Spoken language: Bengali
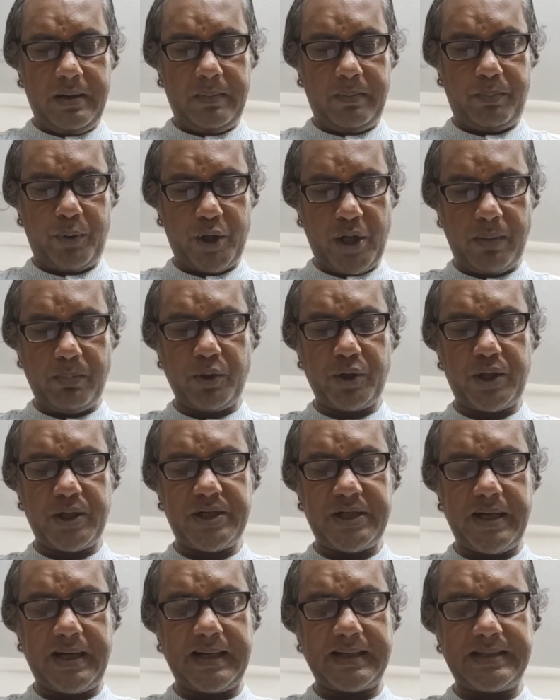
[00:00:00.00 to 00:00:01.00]
প্রধানমন্ত্রী
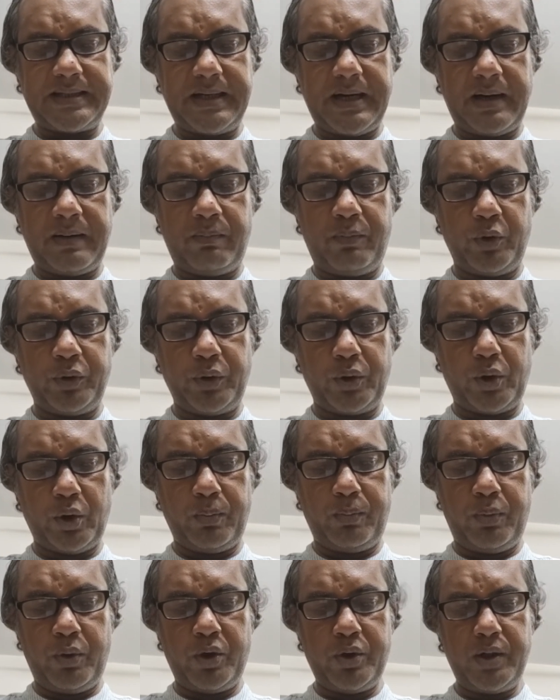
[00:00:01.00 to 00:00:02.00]
শেখ হাসিনার
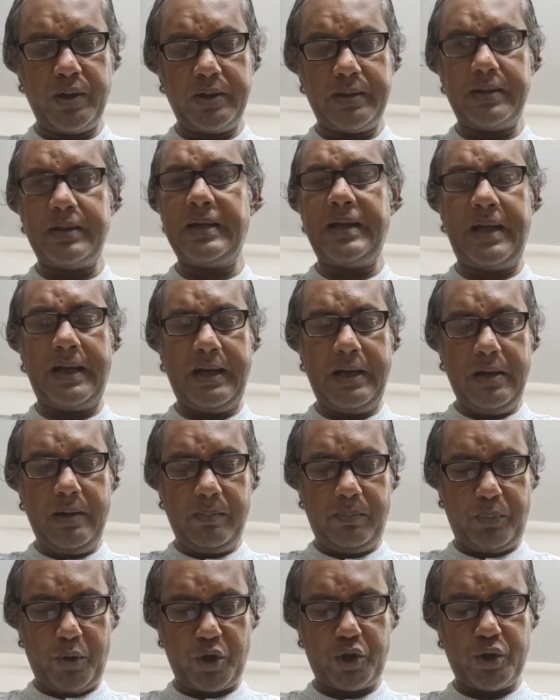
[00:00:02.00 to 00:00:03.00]
মন্তব্য নিয়ে
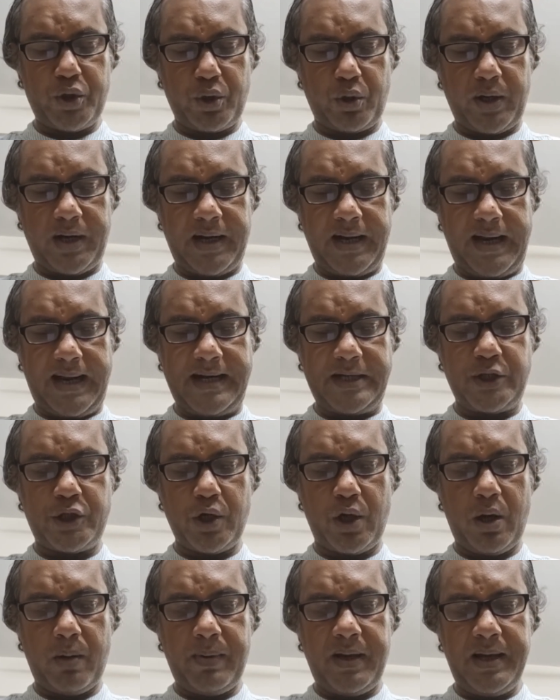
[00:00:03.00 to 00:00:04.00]
প্রশ্ন করেন এর
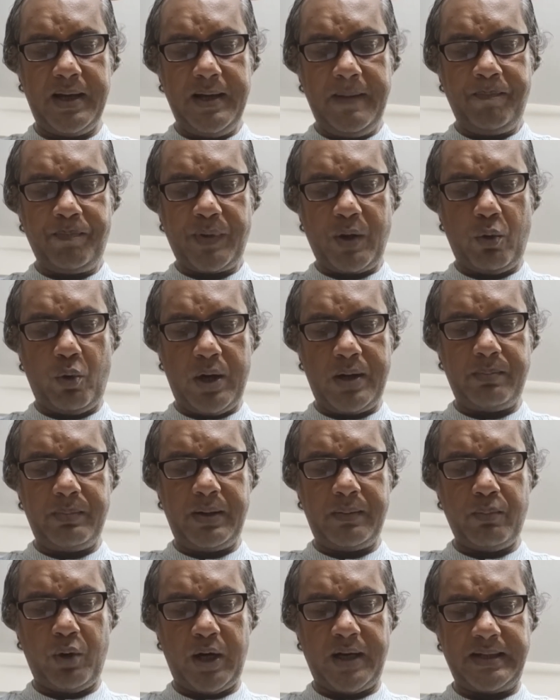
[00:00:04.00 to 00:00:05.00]
জবাবে
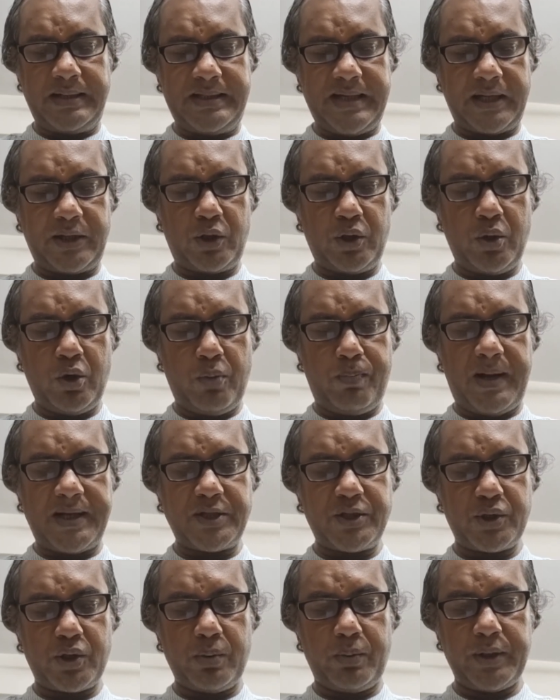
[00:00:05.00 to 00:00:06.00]
ওয়েনবিন বলেন জাতীয়
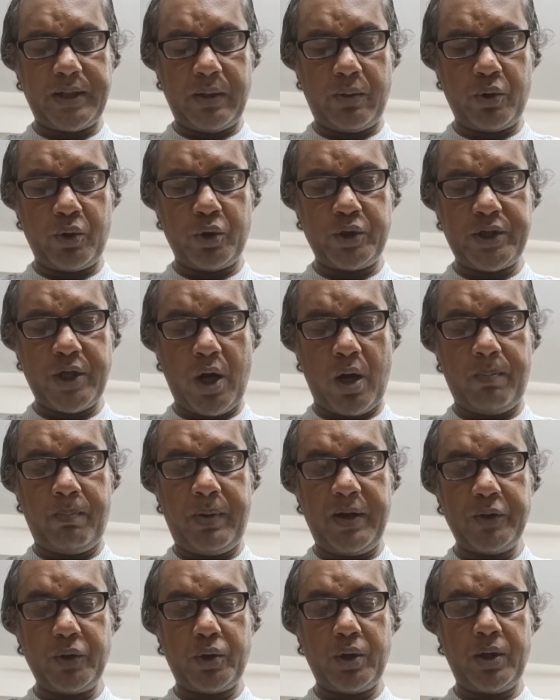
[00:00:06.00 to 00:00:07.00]
বাস্তবতা অনুযায়ী
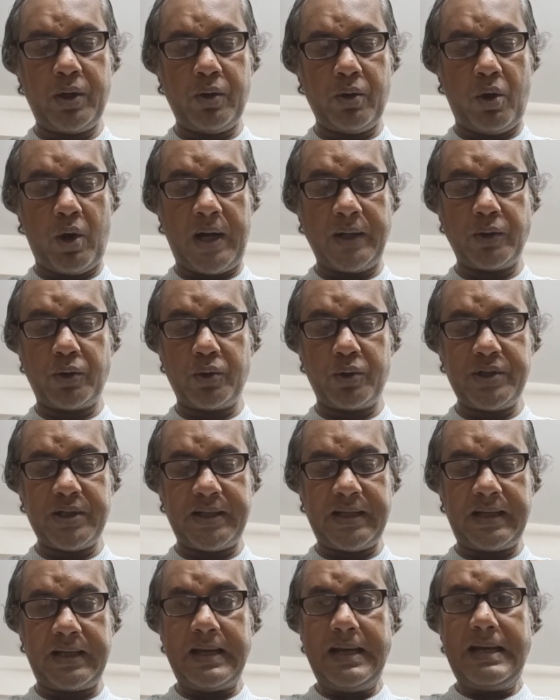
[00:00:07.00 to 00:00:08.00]
অভ্যন্তরীণ ও
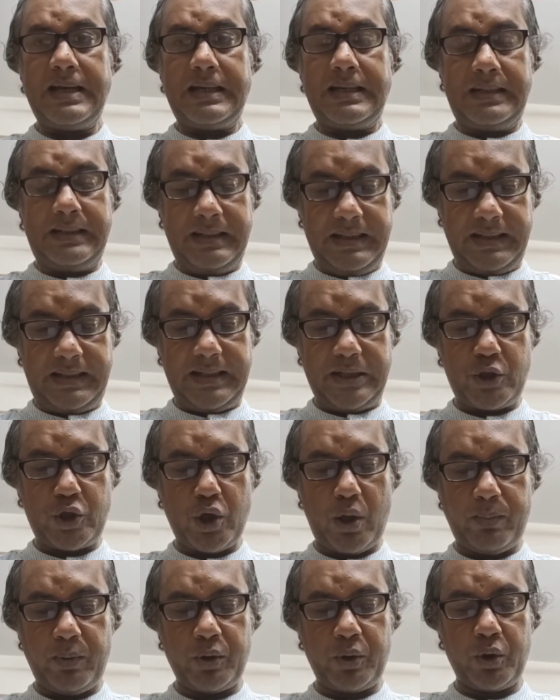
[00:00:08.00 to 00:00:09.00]
আন্তর্জাতিক নীতি
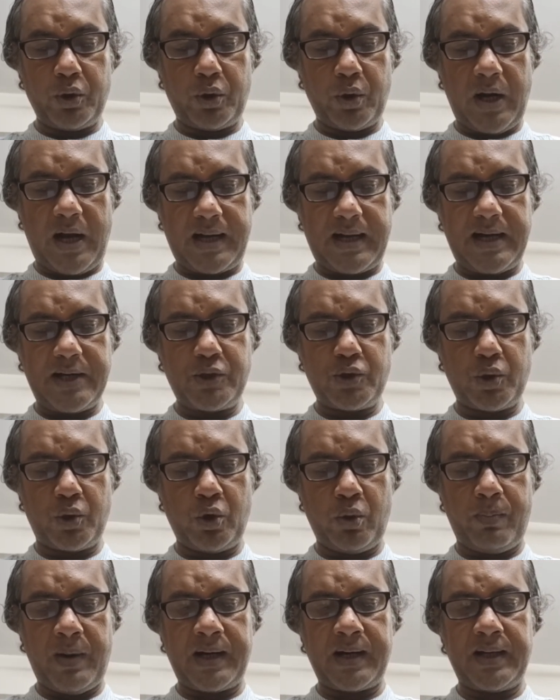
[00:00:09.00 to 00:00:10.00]
সমুন্নত রাখার জন্য
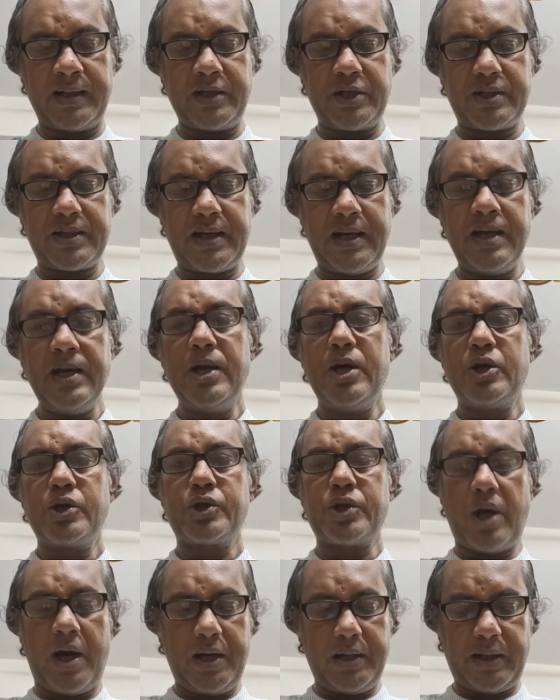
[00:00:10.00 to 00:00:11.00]
বাংলাদেশকে
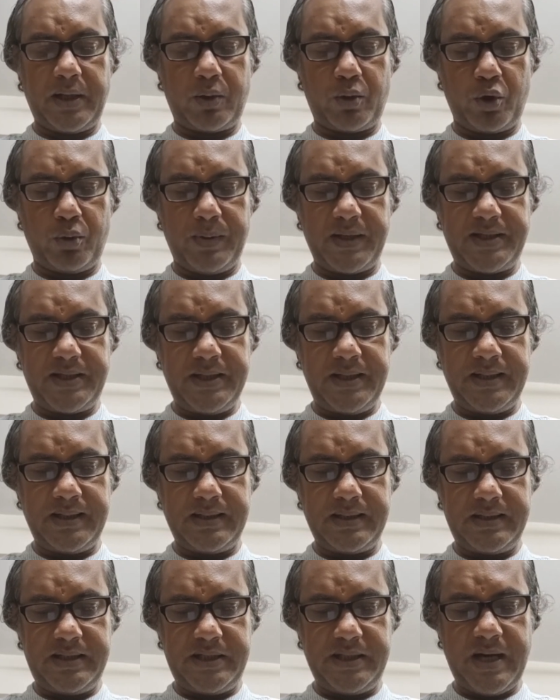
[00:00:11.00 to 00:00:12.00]
সহায়তা করবে চীন
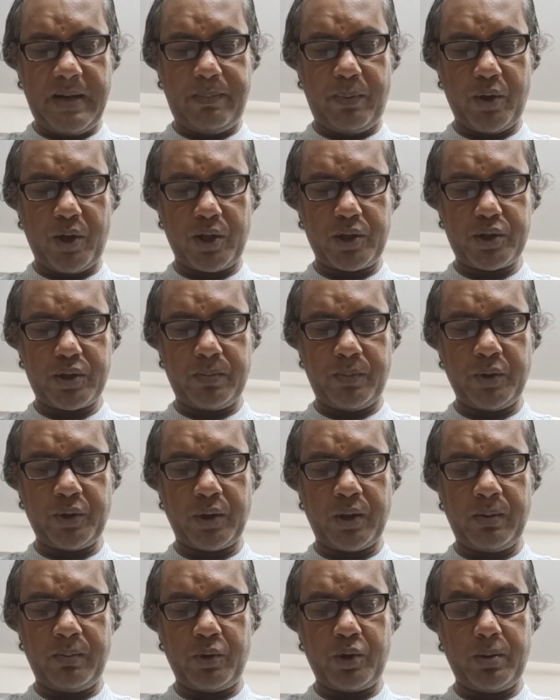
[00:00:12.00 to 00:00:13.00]
চীনা পররাষ্ট্র
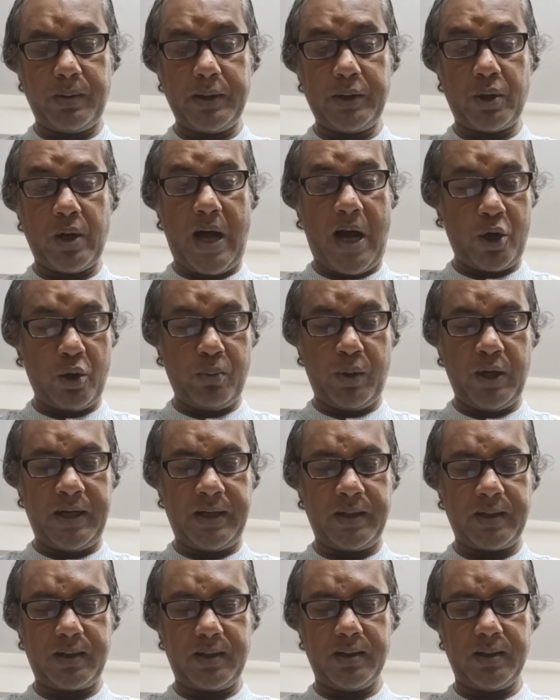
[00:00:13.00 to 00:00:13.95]
মন্ত্রণালয়ের মুখপাত্র আরও বলেন